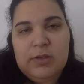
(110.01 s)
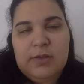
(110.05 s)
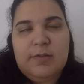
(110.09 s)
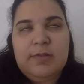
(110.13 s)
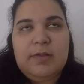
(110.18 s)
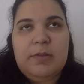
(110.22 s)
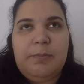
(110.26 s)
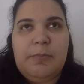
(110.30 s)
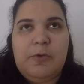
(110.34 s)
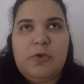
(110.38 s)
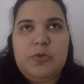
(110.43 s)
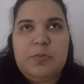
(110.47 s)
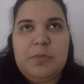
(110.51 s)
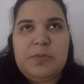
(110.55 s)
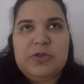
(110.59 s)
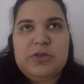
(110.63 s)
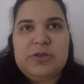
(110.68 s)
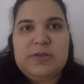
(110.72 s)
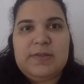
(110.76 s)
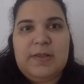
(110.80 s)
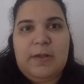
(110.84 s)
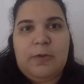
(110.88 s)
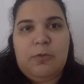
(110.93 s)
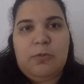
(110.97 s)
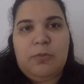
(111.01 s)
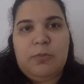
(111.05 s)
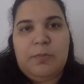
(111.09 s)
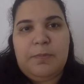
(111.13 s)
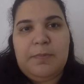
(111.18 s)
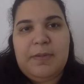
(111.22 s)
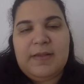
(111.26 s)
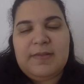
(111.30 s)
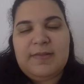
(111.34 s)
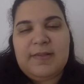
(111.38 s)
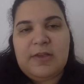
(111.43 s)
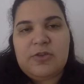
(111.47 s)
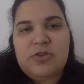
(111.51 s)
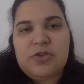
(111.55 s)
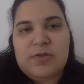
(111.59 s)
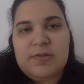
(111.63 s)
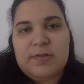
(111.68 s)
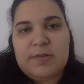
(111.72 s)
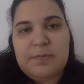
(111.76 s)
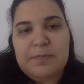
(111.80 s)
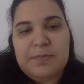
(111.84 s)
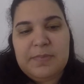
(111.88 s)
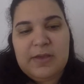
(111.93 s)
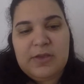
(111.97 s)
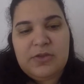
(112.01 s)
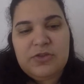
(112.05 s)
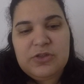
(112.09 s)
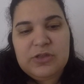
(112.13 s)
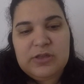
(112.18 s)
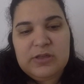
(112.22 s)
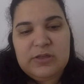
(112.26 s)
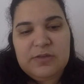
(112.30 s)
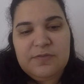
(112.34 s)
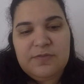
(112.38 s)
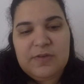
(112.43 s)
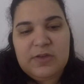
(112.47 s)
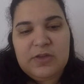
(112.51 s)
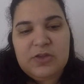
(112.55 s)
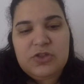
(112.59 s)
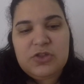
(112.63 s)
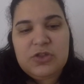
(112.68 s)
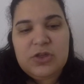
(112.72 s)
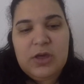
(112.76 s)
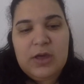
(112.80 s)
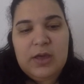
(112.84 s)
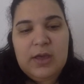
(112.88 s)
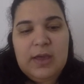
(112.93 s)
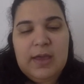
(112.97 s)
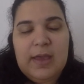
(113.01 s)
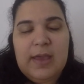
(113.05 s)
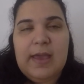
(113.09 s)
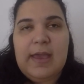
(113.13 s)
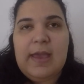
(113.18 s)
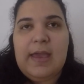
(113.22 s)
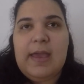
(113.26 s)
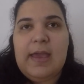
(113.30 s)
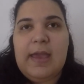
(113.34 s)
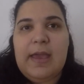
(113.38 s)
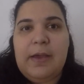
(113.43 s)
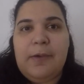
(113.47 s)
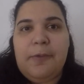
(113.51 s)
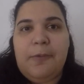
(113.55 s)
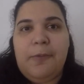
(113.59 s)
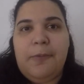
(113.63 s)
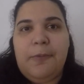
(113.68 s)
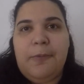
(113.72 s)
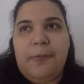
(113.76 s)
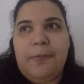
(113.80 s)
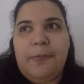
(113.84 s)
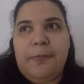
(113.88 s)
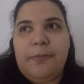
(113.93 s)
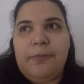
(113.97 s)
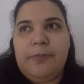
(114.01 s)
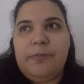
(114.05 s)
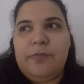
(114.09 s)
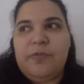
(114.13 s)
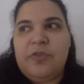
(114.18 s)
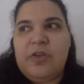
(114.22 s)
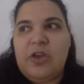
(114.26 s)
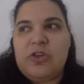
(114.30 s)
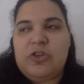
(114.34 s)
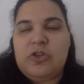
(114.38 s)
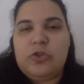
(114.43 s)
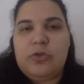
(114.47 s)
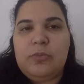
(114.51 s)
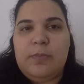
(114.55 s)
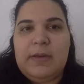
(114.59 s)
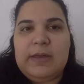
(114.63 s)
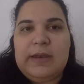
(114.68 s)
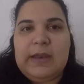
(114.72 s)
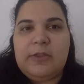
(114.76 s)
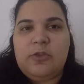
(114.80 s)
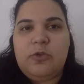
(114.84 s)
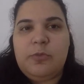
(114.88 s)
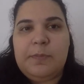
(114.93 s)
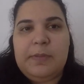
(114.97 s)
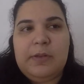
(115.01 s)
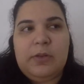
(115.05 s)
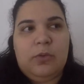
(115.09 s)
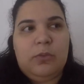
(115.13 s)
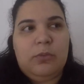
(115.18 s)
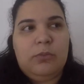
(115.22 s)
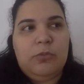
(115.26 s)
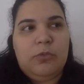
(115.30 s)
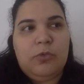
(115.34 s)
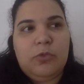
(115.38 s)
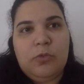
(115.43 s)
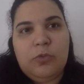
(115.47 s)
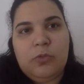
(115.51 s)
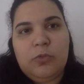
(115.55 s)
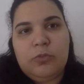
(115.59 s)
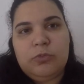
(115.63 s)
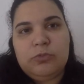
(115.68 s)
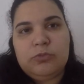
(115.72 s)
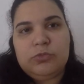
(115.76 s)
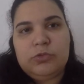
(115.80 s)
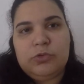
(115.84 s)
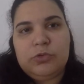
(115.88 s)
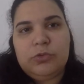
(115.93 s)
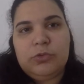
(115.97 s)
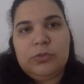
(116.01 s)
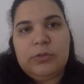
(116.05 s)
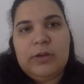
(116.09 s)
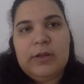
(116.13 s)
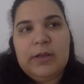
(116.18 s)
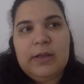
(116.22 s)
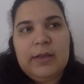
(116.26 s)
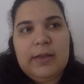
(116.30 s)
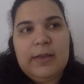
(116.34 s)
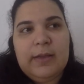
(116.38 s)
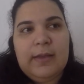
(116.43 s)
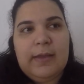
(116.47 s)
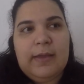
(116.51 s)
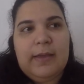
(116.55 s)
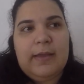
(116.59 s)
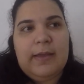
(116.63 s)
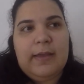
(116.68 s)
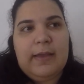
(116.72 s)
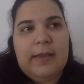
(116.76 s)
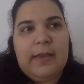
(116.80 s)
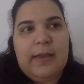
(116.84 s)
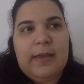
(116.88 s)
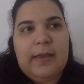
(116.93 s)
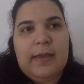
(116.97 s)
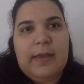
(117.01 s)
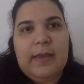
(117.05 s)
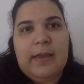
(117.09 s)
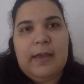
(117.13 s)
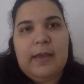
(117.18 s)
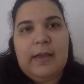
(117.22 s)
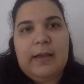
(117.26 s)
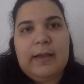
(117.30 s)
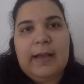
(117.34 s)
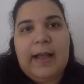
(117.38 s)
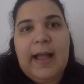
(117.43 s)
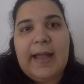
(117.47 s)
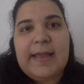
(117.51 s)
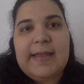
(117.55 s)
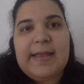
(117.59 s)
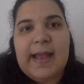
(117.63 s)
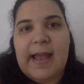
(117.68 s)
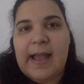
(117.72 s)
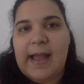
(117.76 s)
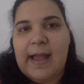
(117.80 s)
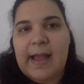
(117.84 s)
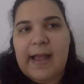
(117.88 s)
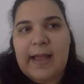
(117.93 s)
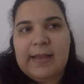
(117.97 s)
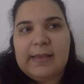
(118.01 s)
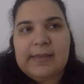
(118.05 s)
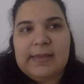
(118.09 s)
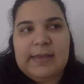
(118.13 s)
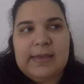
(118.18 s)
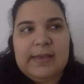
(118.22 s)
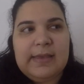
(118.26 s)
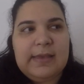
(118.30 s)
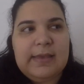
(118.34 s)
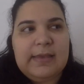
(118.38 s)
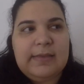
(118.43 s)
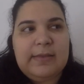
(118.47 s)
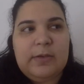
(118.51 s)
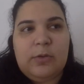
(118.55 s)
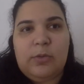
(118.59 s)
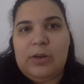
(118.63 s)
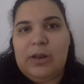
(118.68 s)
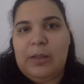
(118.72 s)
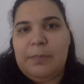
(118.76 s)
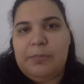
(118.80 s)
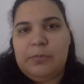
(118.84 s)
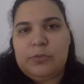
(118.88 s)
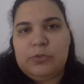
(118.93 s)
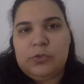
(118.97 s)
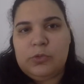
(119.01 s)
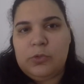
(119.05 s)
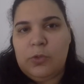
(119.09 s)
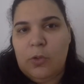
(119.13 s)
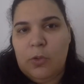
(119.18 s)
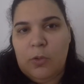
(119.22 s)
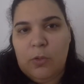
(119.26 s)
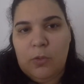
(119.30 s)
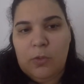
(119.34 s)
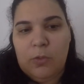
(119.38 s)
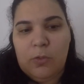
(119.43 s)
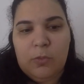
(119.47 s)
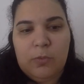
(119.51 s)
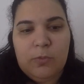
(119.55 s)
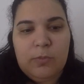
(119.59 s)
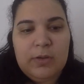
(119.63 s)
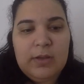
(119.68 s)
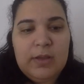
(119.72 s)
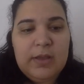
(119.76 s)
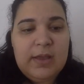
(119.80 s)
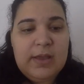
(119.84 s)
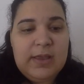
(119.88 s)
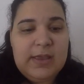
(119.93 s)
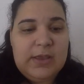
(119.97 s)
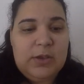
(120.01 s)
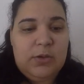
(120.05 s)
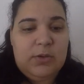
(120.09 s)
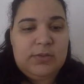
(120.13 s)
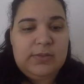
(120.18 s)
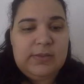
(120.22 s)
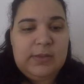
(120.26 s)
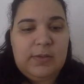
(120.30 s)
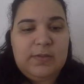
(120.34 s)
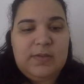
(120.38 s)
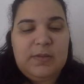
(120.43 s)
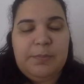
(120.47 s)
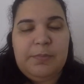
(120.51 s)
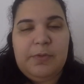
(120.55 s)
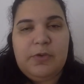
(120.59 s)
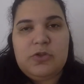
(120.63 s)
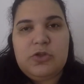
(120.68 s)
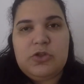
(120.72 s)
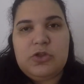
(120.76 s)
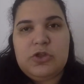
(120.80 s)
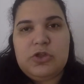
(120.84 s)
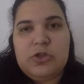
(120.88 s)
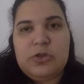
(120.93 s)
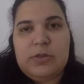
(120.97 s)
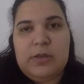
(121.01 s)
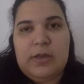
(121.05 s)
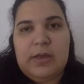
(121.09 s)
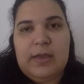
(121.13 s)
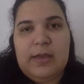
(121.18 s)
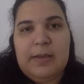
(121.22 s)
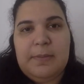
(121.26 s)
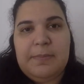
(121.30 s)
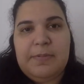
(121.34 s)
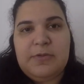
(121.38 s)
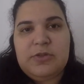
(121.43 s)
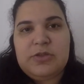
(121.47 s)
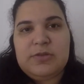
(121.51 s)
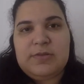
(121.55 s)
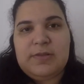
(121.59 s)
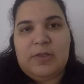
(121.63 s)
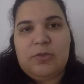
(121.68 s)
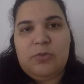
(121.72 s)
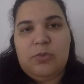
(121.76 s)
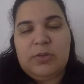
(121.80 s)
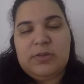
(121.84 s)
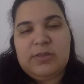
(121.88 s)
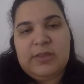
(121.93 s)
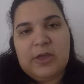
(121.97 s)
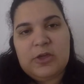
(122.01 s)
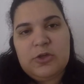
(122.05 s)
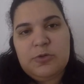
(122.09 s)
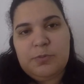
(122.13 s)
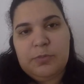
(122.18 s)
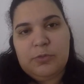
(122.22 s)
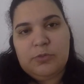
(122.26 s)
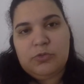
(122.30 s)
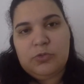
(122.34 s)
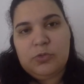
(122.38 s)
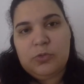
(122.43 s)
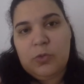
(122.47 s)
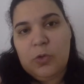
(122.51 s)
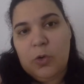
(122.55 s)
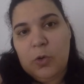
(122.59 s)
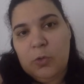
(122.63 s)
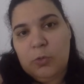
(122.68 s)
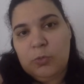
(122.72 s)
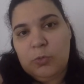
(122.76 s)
Você pode pesquisar com passagens imperdíveis, é, com viajando barato pelo mundo, é, caiaque, decolar.com e hotel você pode é, pesquisar no hotéis.com,